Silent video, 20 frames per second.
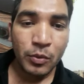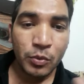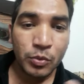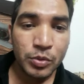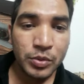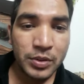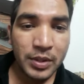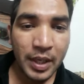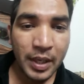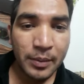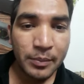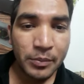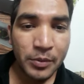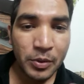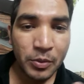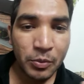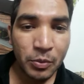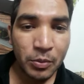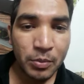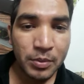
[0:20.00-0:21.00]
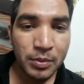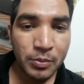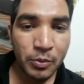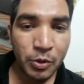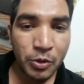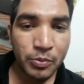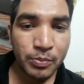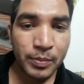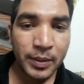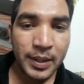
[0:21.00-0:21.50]
उस टाइम की वो भी
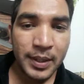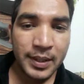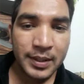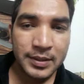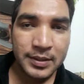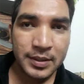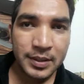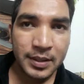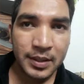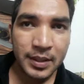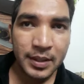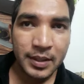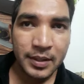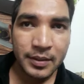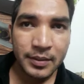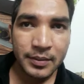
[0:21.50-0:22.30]
बहुत बड़ी हस्ती थी